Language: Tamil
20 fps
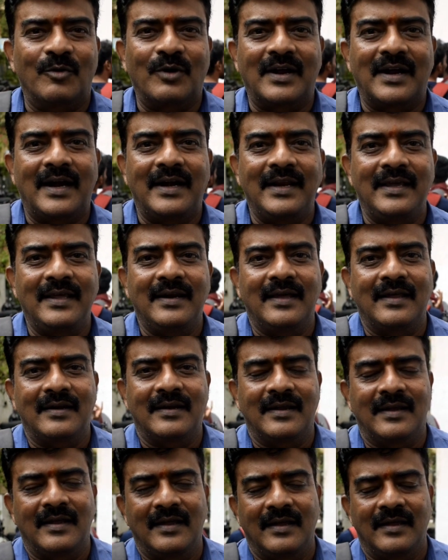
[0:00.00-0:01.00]

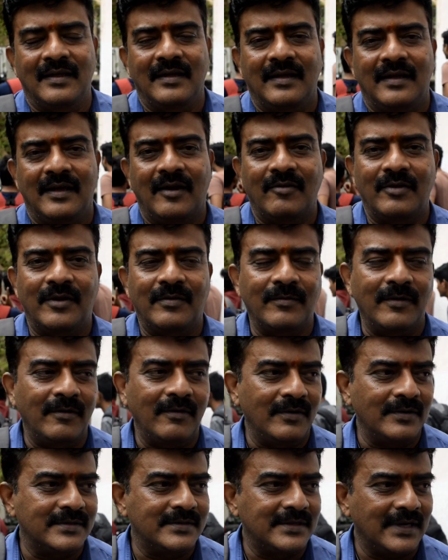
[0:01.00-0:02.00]
கடிக்கிறாருங்க அவர் என்னமோ
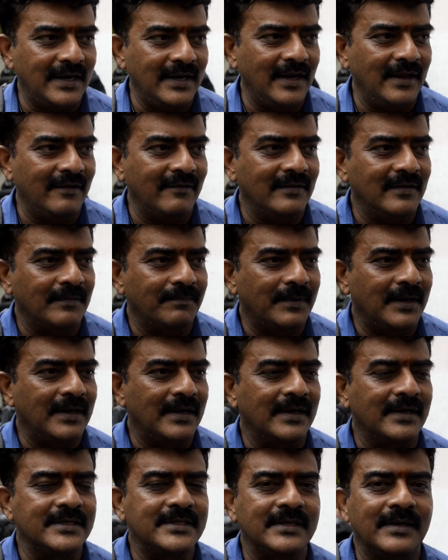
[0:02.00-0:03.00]
ஸ்டைலாக வந்து
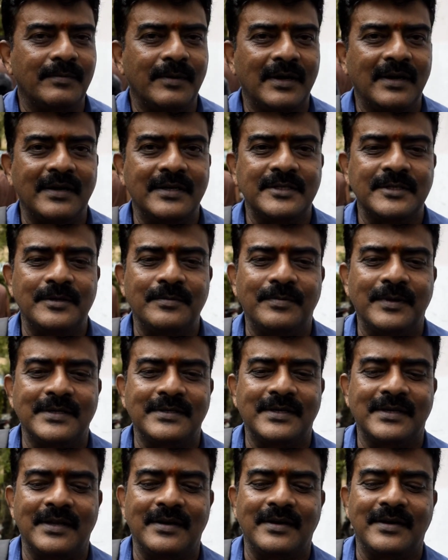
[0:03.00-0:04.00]
பல்ல கடிச்சிட்டு பல்ல கடிச்சிட்டு
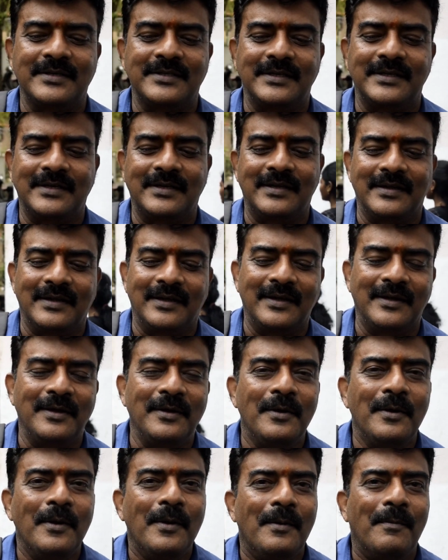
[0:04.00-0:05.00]
பேசுறதை நினச்சிக்கிட்டு
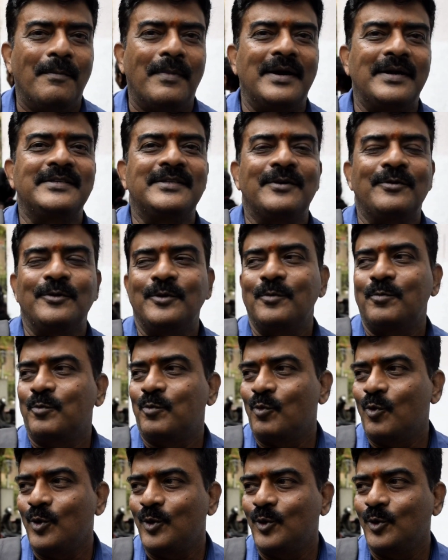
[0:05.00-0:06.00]
மனுஷன் வந்து
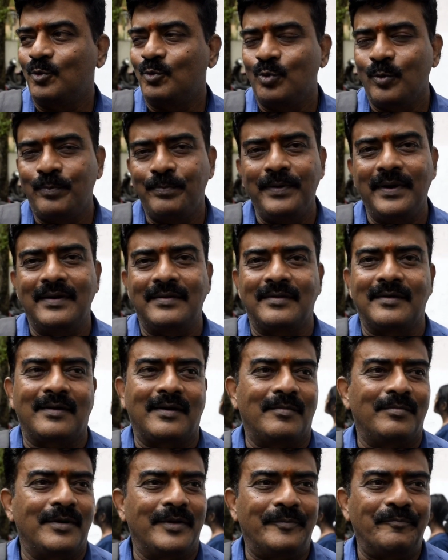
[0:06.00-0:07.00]
போட்டு துப்பி
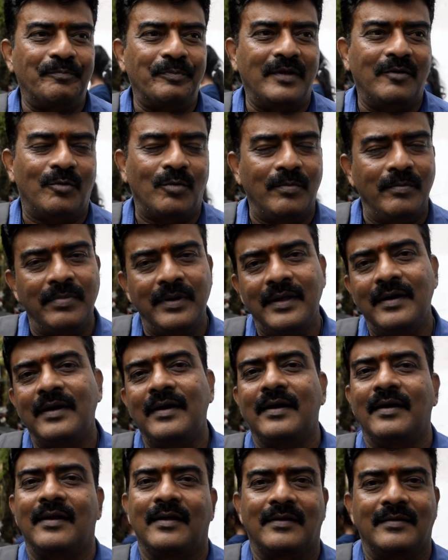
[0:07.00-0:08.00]
எடுத்துடுற அப்படி ரொம்ப
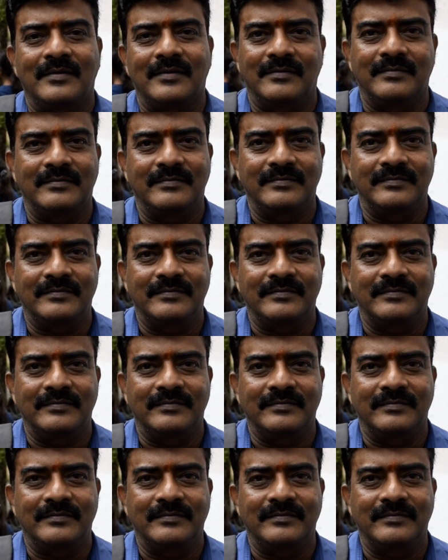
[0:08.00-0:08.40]
இரிட்டேட்டாக இருந்தது